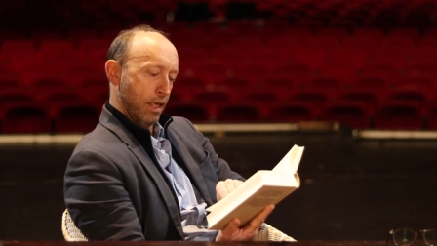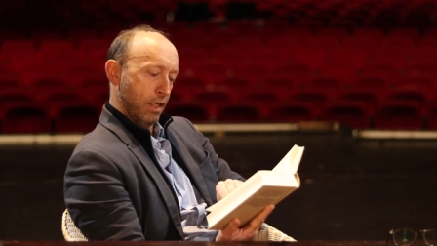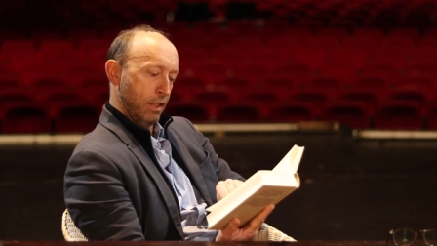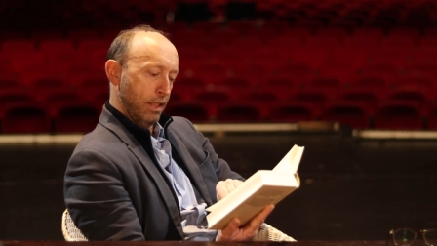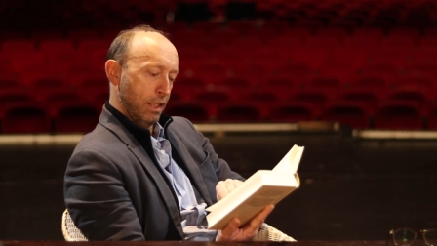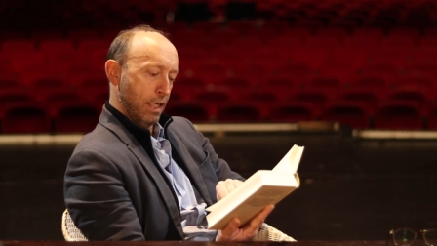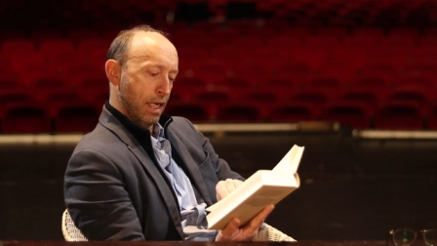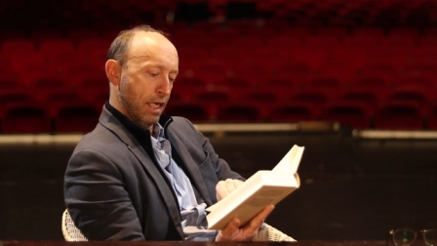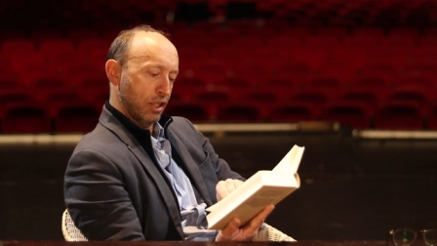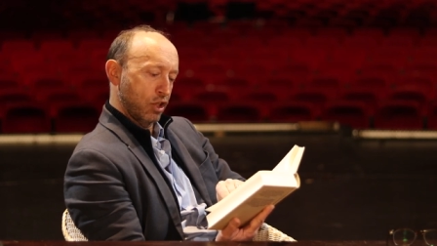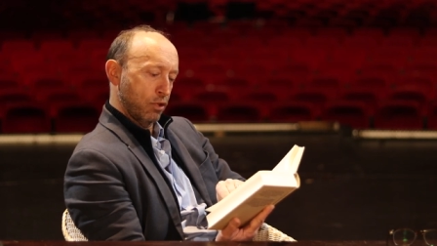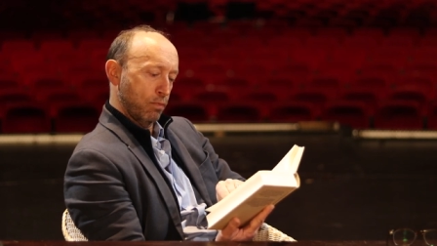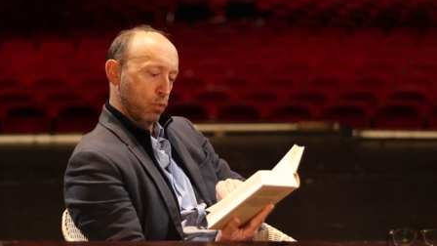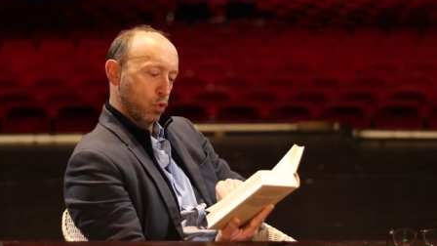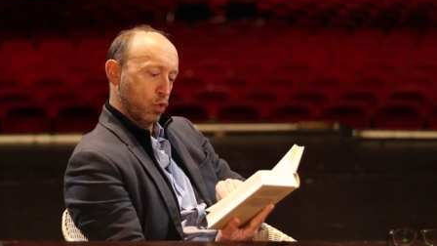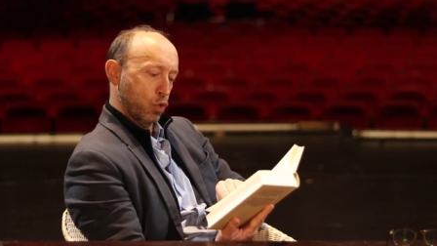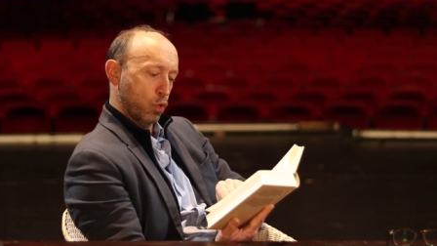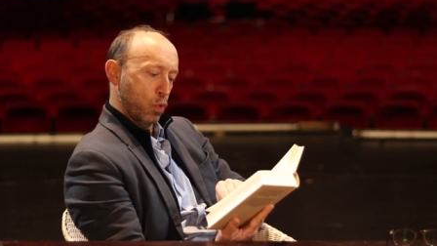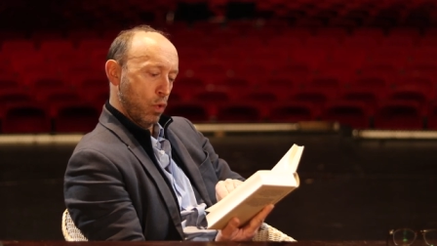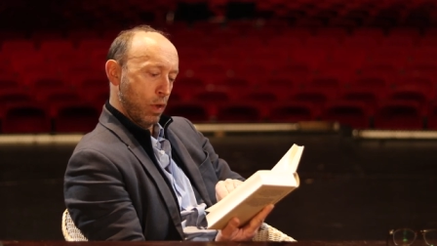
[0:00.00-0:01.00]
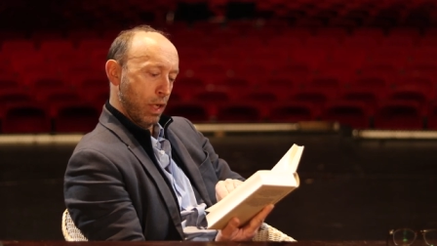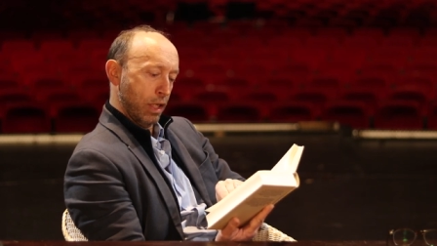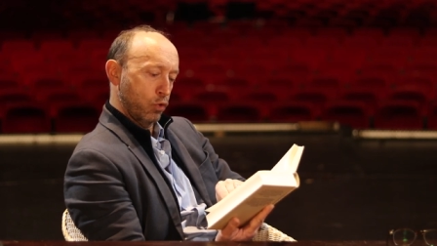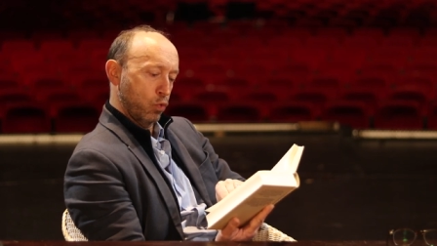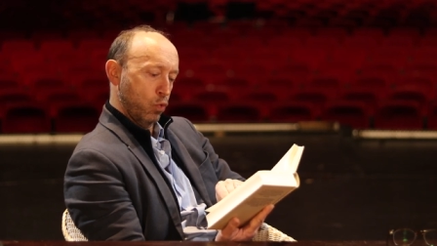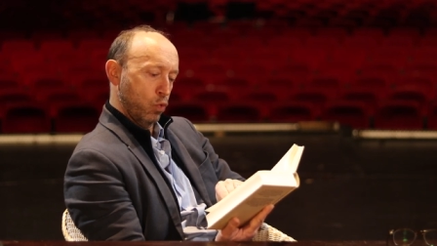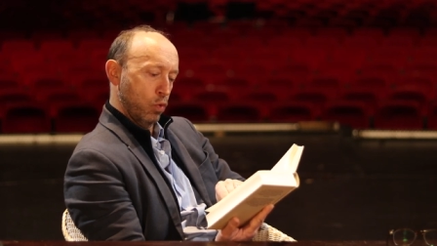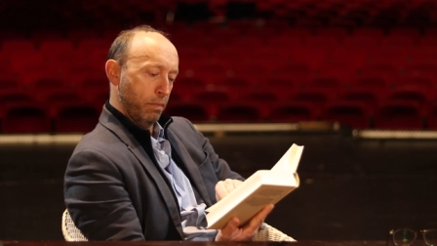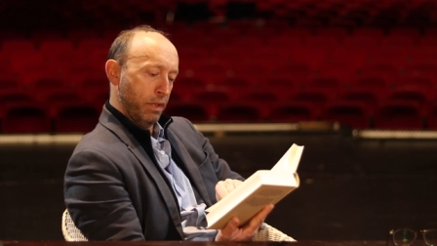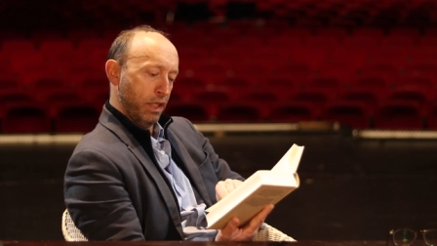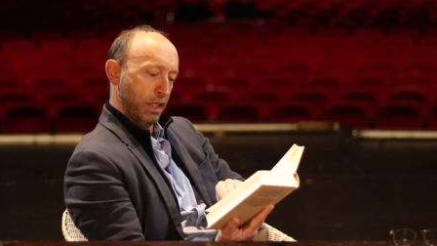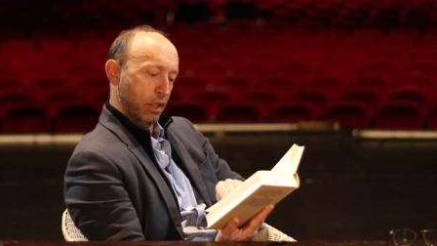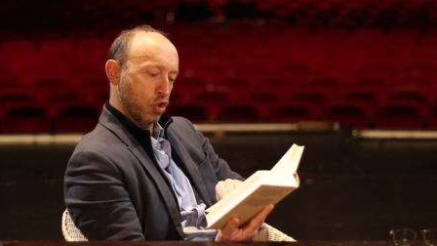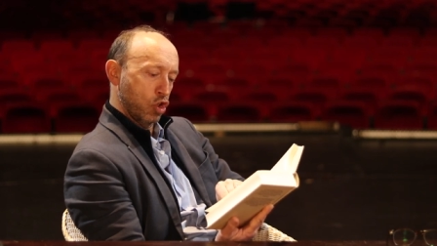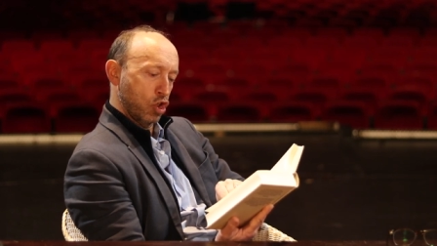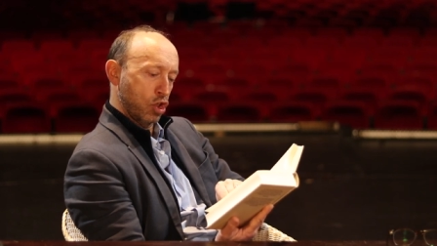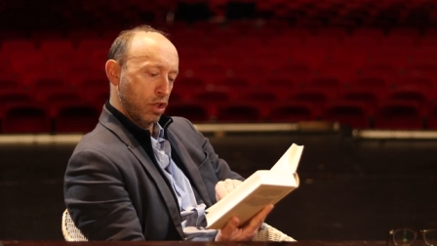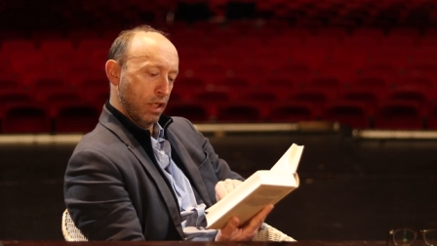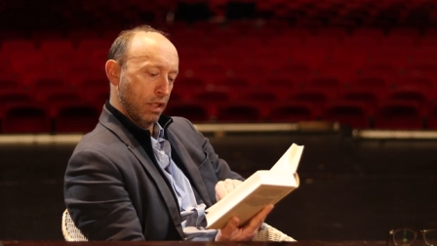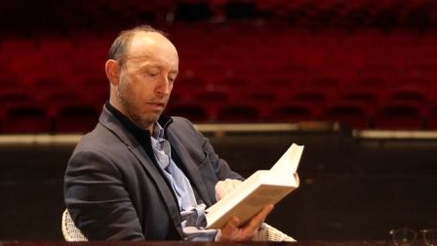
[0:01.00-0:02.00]
an die Herzmuskulatur mehr
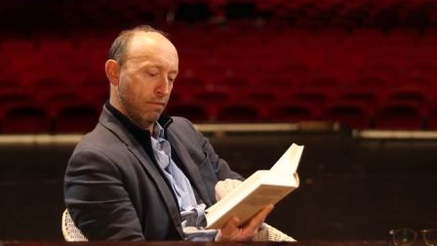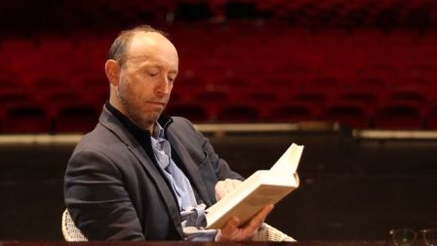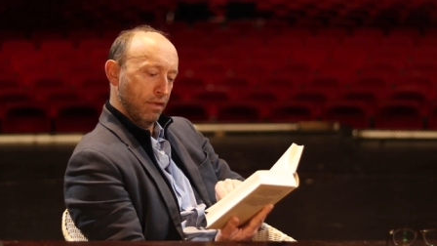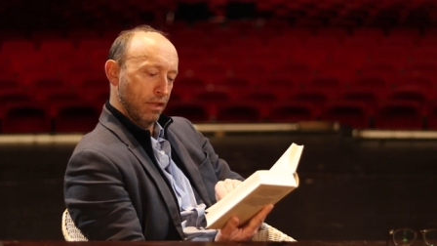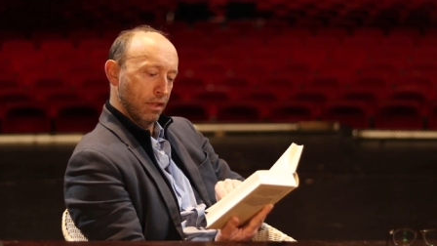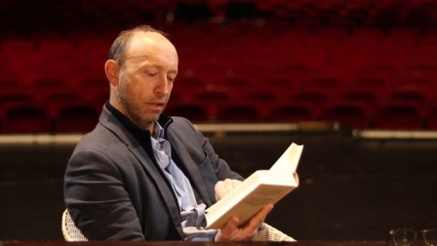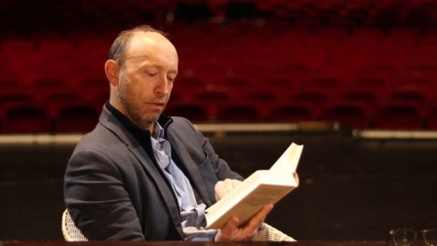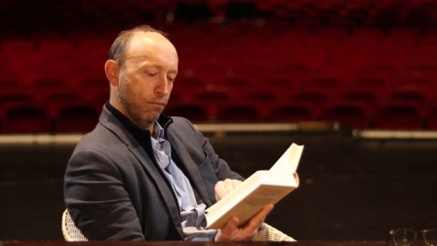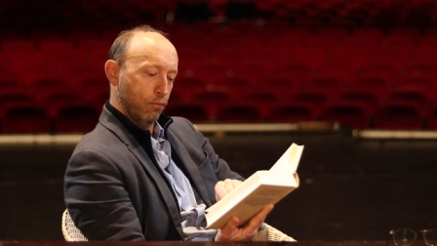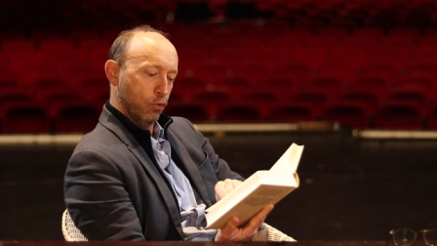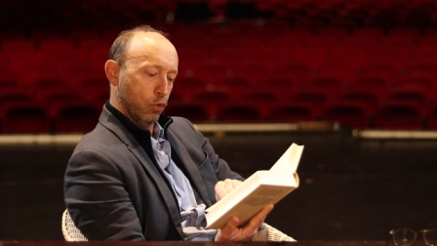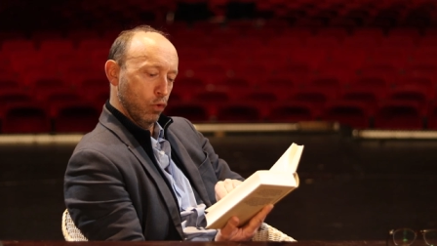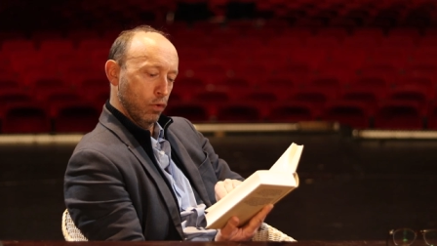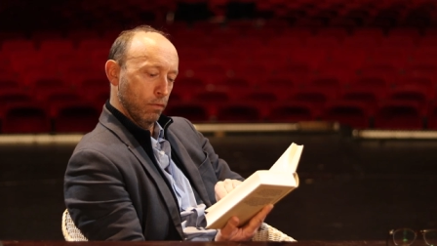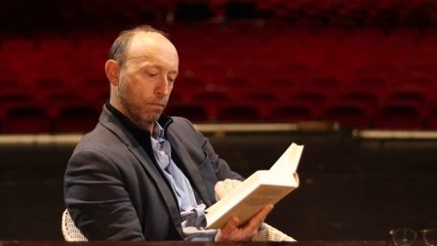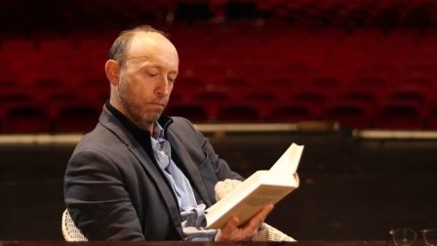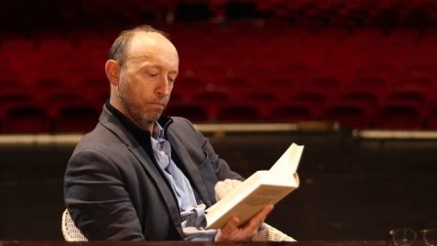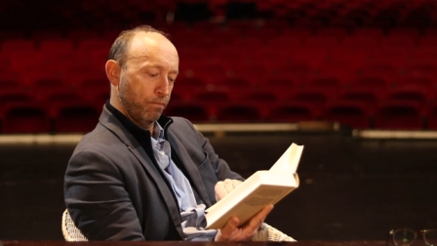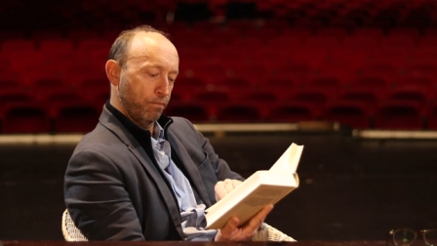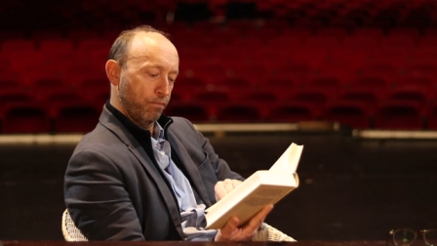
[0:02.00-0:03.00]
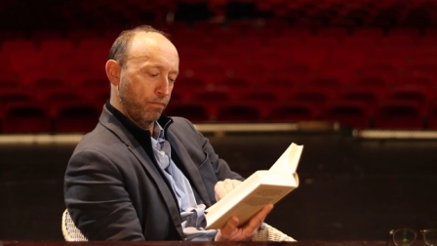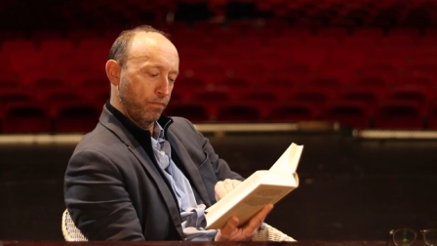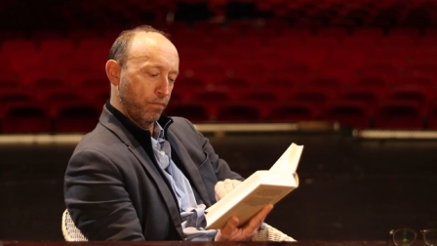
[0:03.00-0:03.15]
gestellt werden würden.